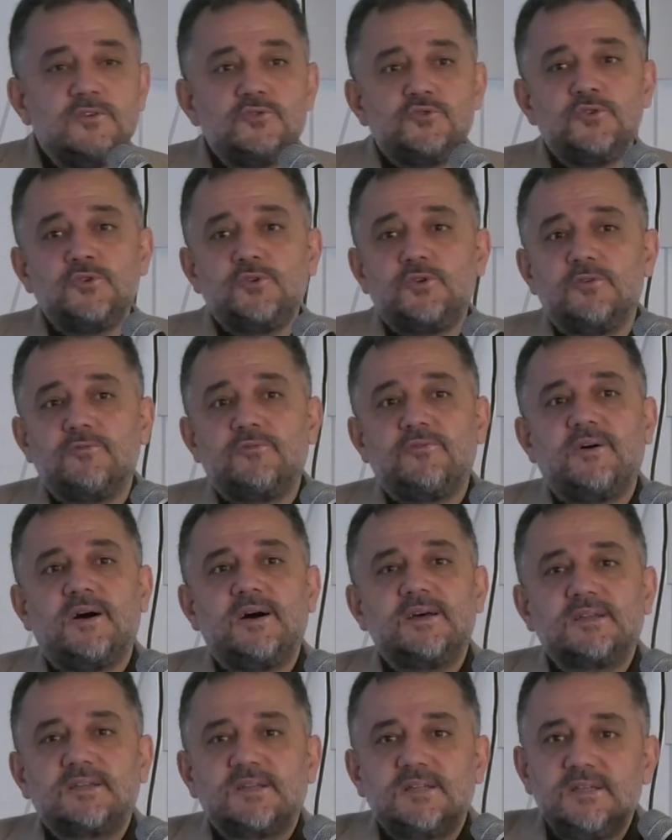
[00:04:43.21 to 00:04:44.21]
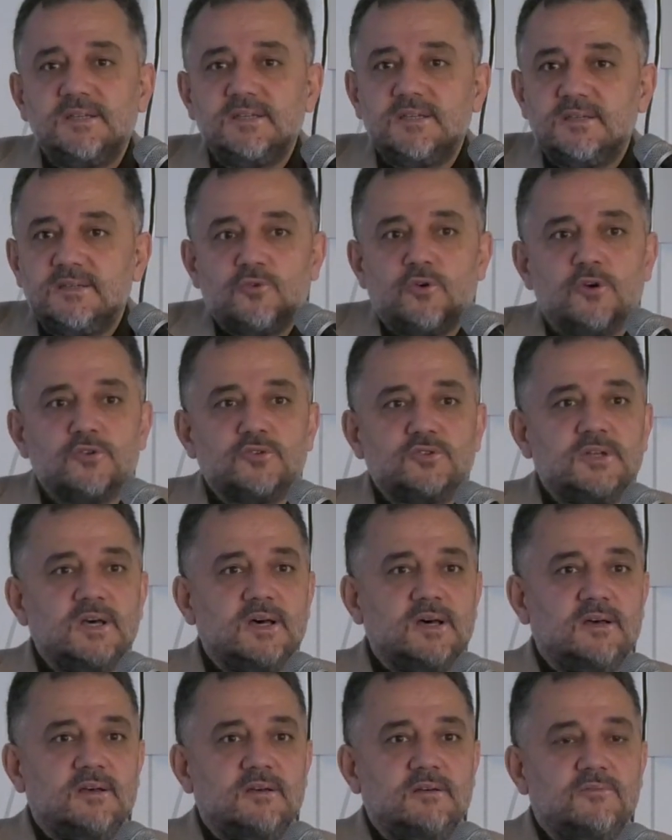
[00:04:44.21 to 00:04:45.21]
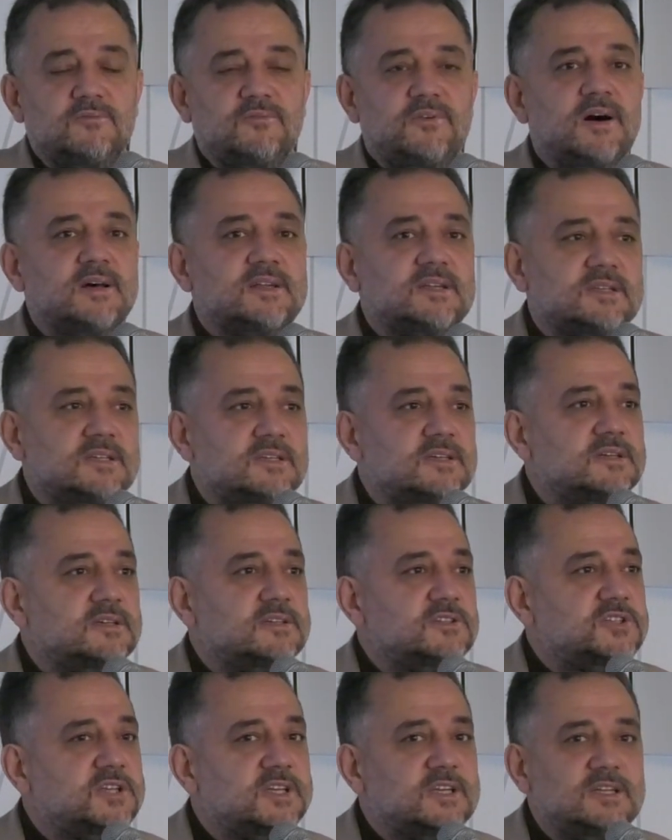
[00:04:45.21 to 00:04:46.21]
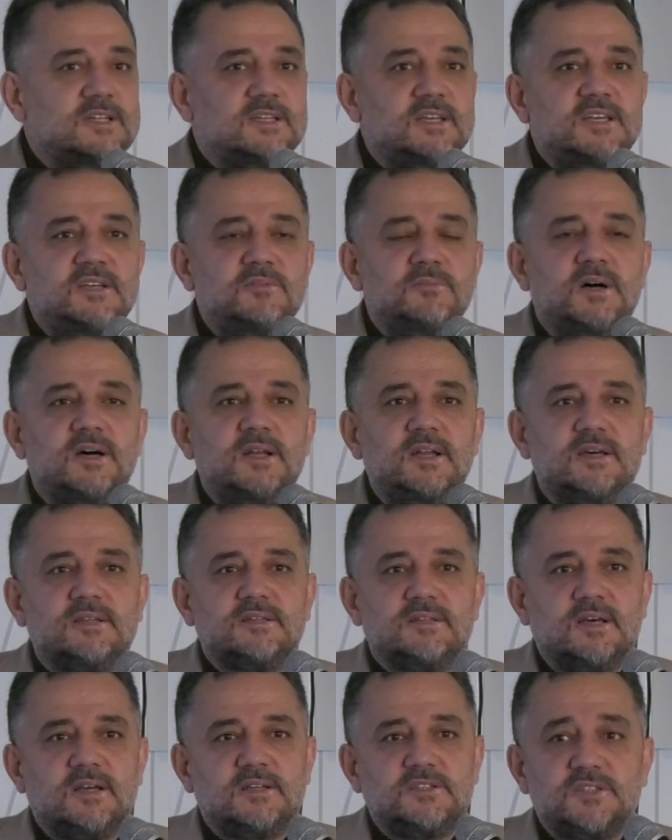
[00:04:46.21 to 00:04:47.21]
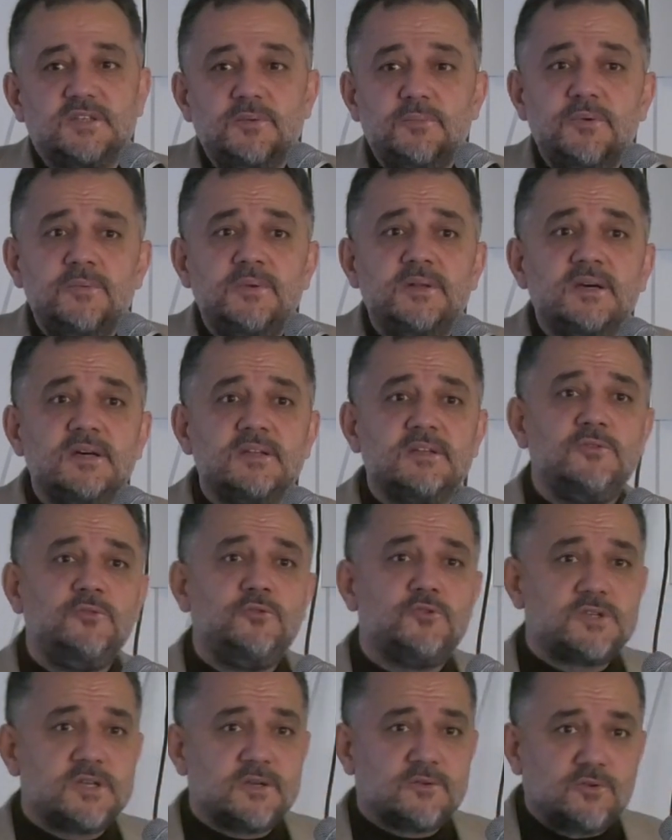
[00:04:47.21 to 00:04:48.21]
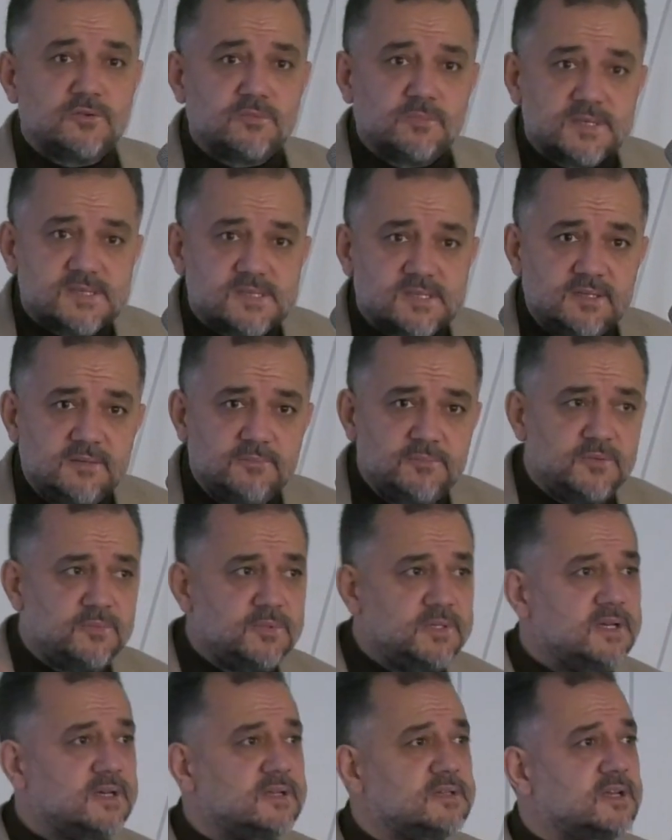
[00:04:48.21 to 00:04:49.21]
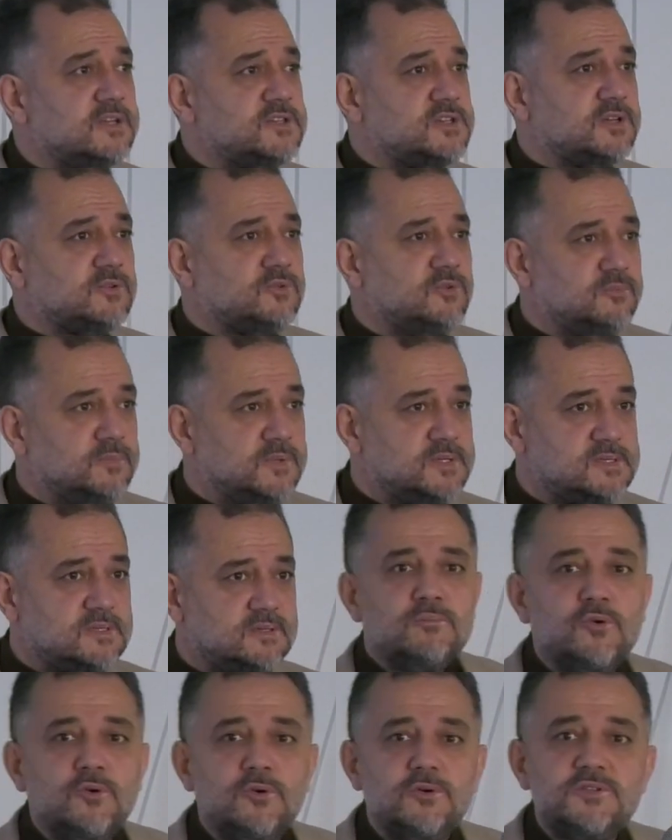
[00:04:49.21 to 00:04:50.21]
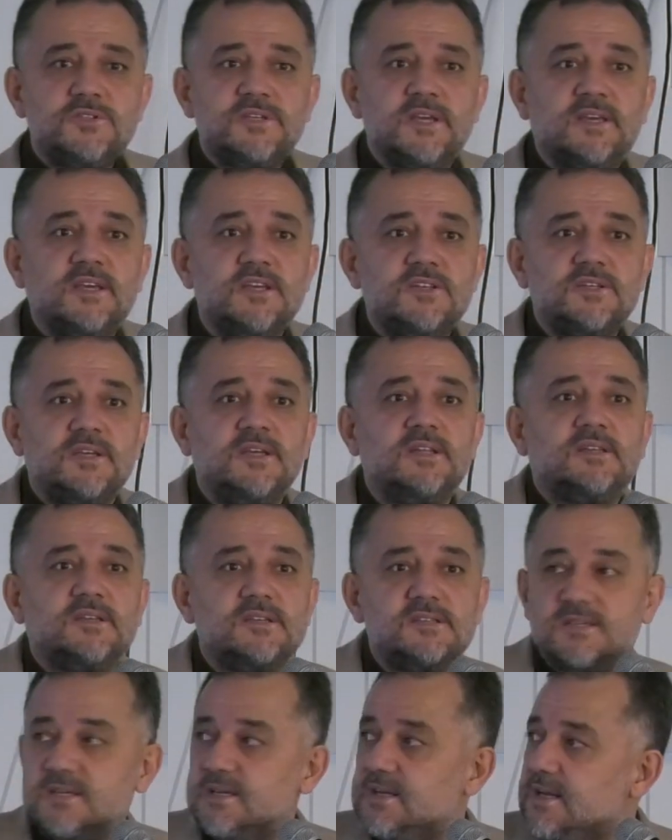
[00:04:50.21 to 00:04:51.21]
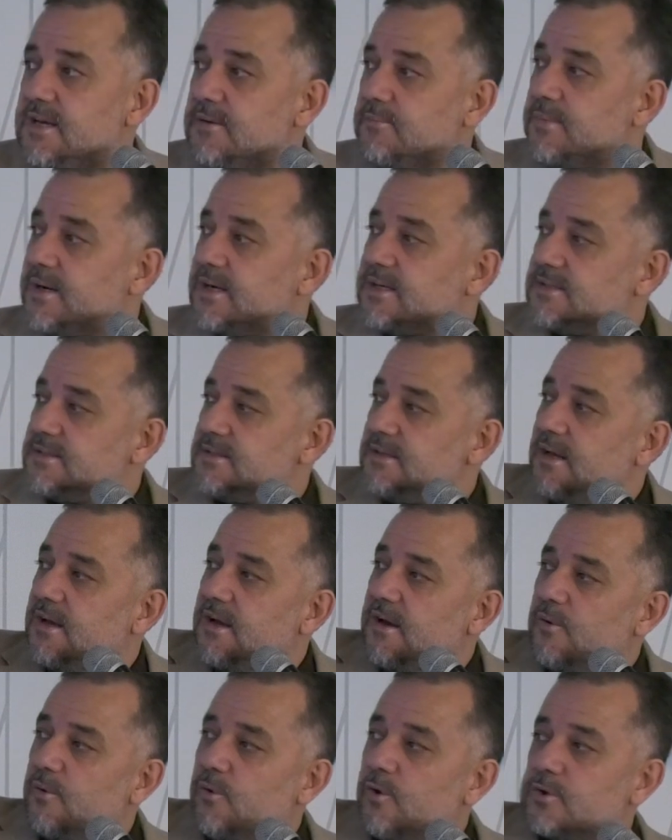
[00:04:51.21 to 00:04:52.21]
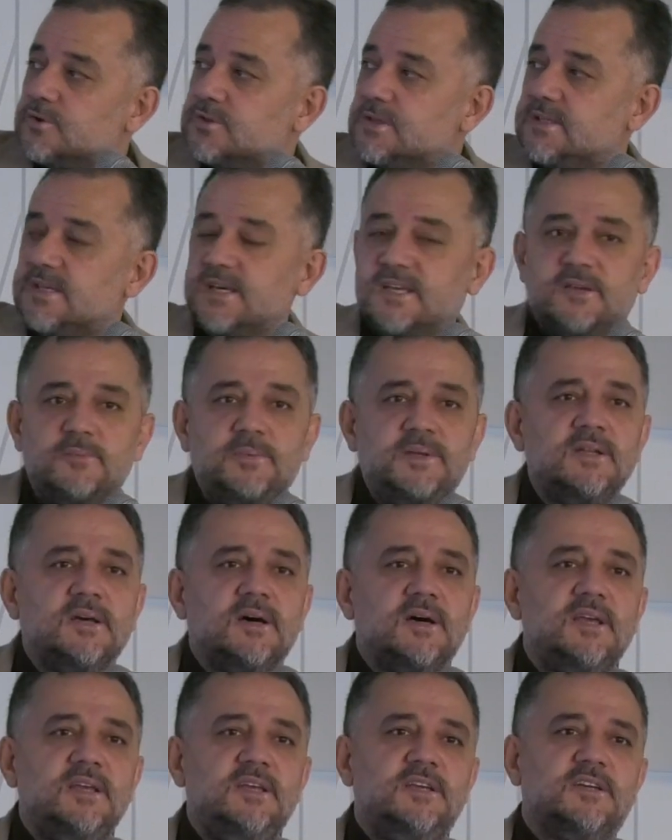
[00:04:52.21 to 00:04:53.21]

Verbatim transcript: Çünkü farklı kodda farklı şekilde imalatlar işte bir bir binanın yüksek olması, bir binanın alçak olması. Bu çekiç etkisiyle bakın ortadaki binayı